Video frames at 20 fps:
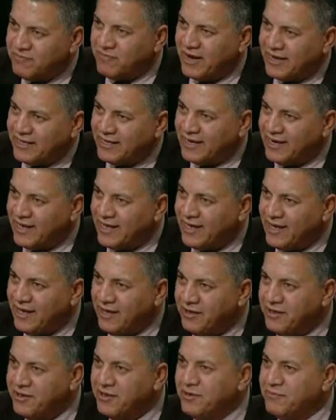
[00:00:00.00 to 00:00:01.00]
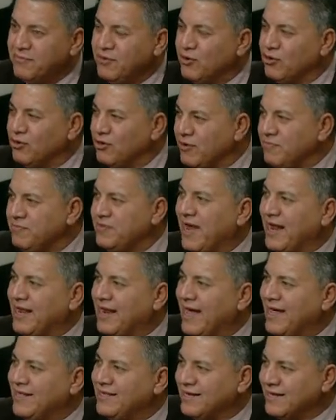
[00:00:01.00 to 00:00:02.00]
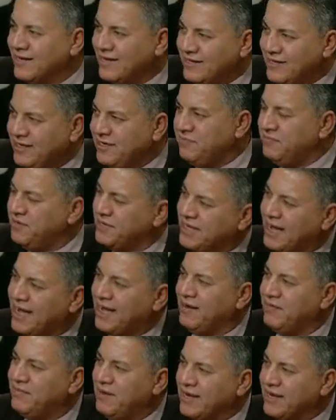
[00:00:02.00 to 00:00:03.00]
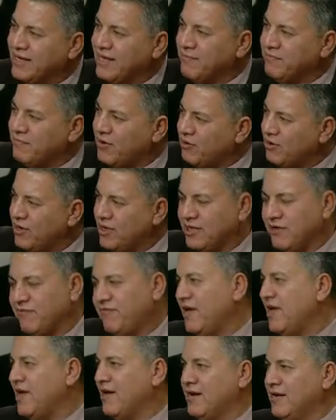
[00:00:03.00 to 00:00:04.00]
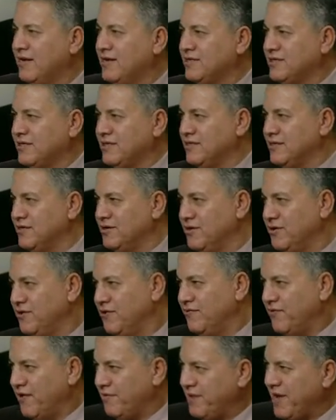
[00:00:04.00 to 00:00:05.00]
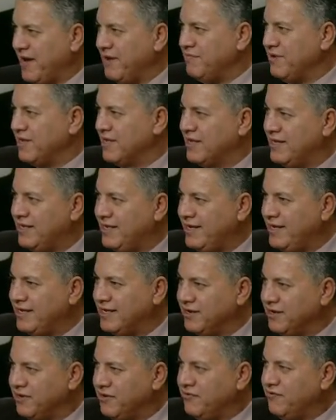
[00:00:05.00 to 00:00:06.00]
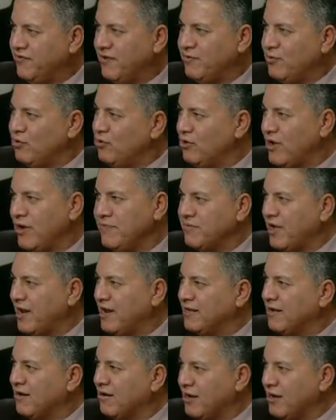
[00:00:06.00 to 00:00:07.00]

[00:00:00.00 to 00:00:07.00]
المعدنيه أي. بيقول له امضي على العقد الجديد بتاع المنجم ما هو الاتفاقيه خلصت أي. فبيعمل الجديد أي. أه. فبيقول له امضي عليه ده